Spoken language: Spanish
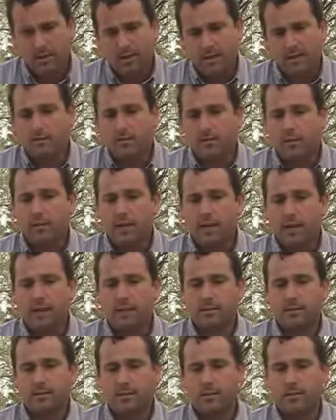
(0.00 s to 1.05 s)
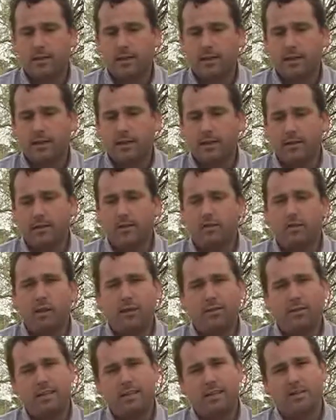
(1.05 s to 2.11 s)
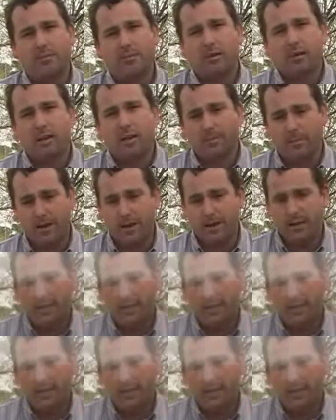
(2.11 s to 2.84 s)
en zonas donde no solamente el problema